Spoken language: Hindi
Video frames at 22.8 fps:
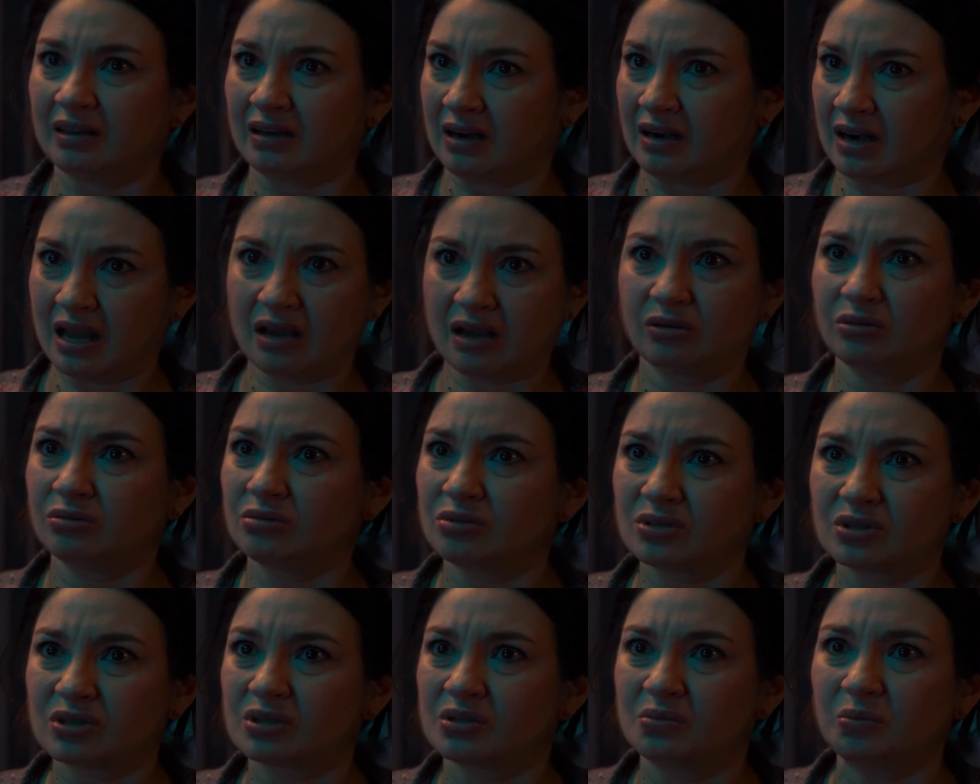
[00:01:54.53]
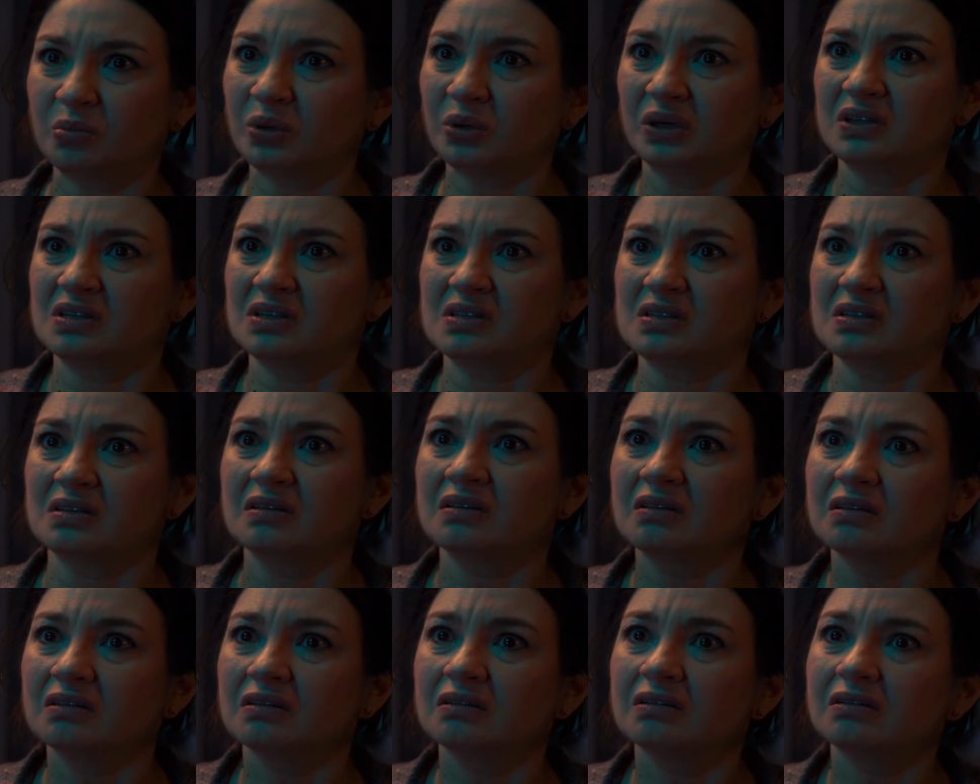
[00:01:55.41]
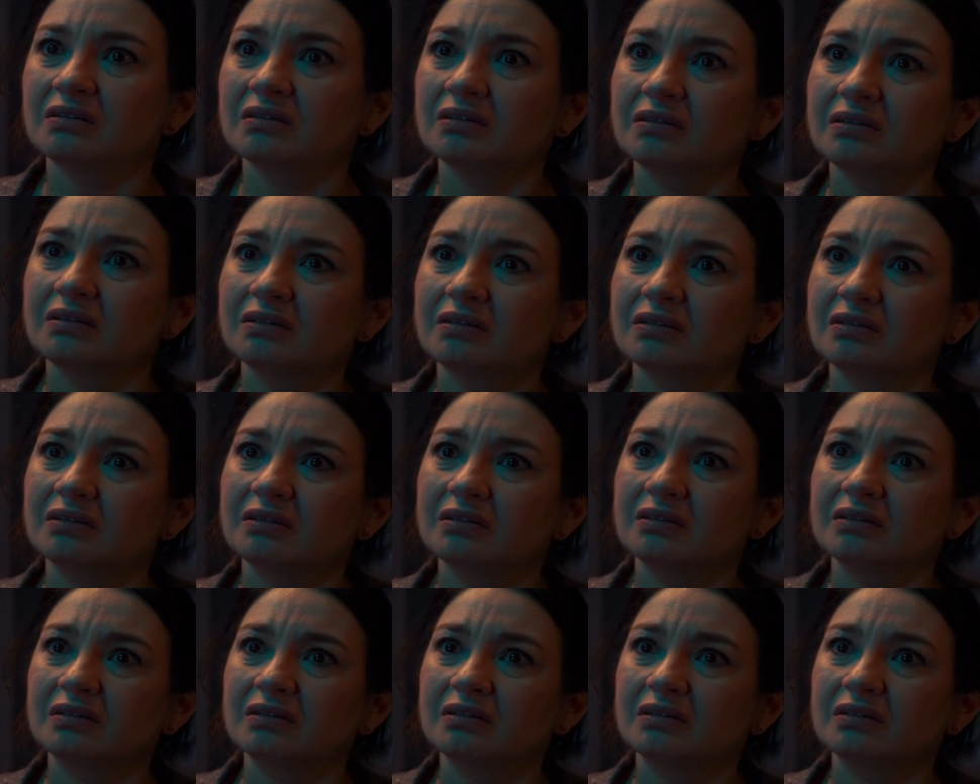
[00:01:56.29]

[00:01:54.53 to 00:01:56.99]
लिए वीडियोस बनाते हैं उनको खुश करने